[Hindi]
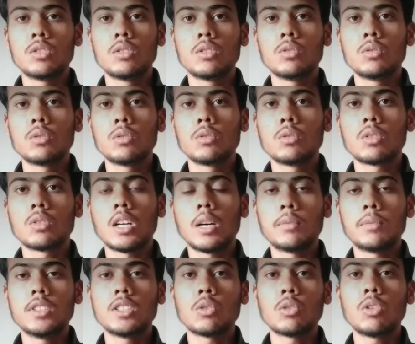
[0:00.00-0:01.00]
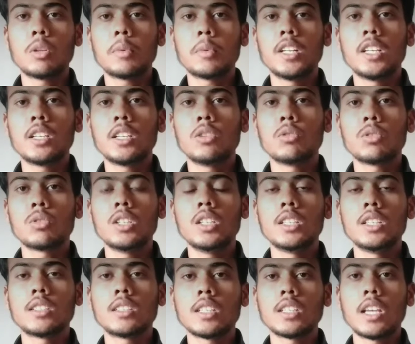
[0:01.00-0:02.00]
जो काफ़ी ज़रूरत पड़ेगी क्योंकि
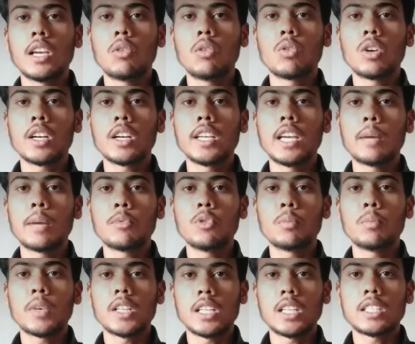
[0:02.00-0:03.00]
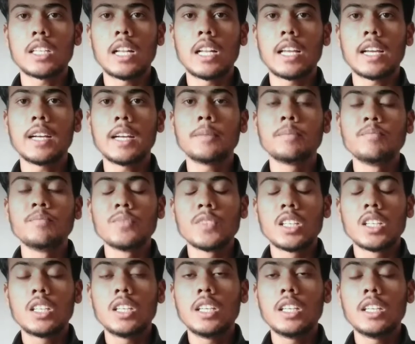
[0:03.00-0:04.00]
इससे क्या होगा कि आपको पता चलेगा
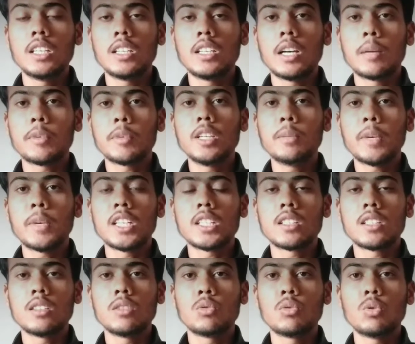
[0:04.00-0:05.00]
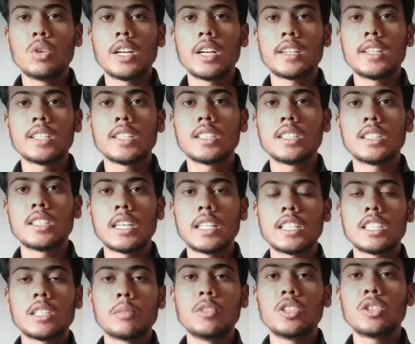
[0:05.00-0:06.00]
कि आपके पास दो एक्टर से
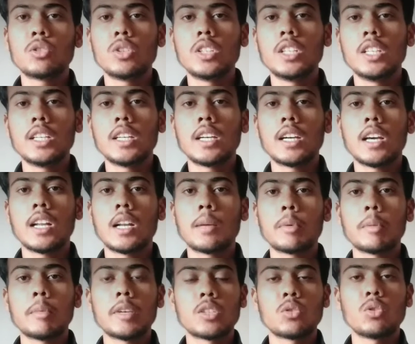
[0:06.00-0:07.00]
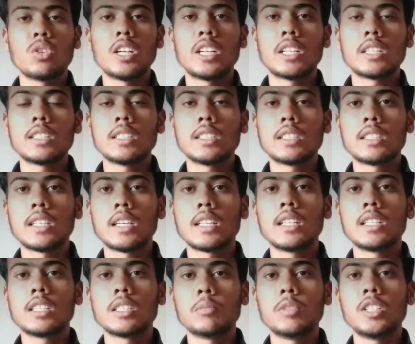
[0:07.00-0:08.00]
ज़्यादा ज़मीन तो नहीं है अगर आप आपके पास दो हेक्टेयर से
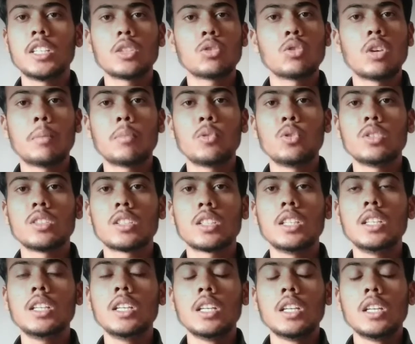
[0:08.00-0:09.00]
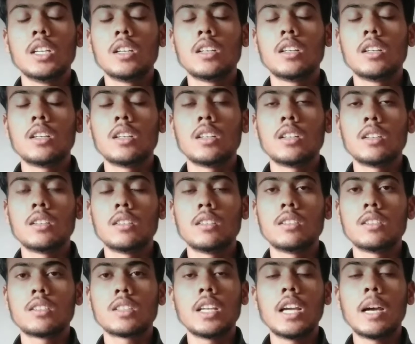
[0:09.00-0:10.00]
ज़्यादा ज़मीन है तो आपको इसकी
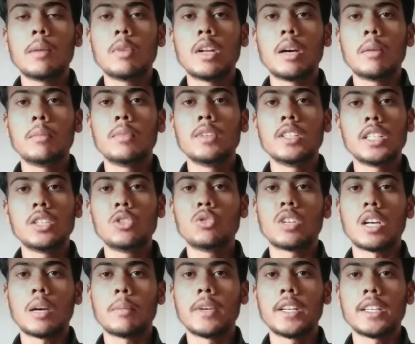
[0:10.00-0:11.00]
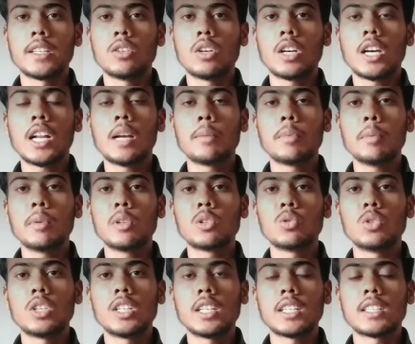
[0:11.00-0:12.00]
इसके आप लाभ नहीं उठा पाएंगे अगर आपके पास
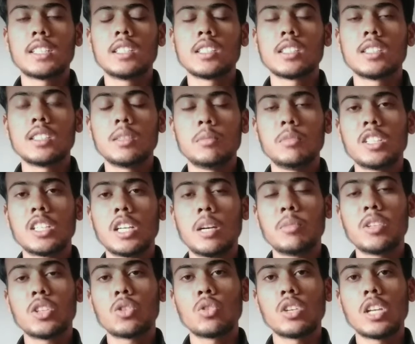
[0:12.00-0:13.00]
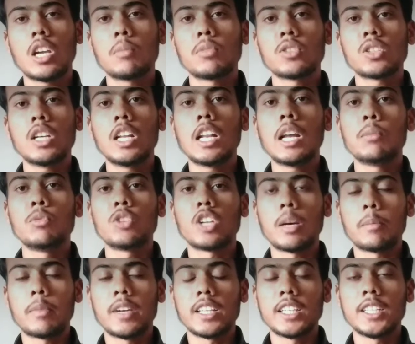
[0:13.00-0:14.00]
दो हेक्टेयर से ज़मीन कम है तो ही आप इसका लाभ
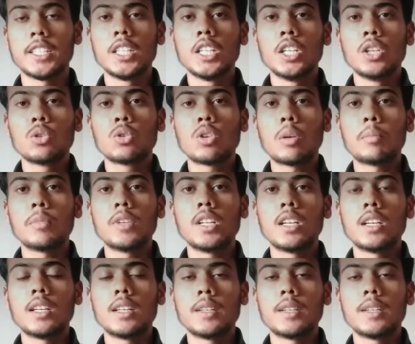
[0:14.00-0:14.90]
उठा पाएंगे तो अपने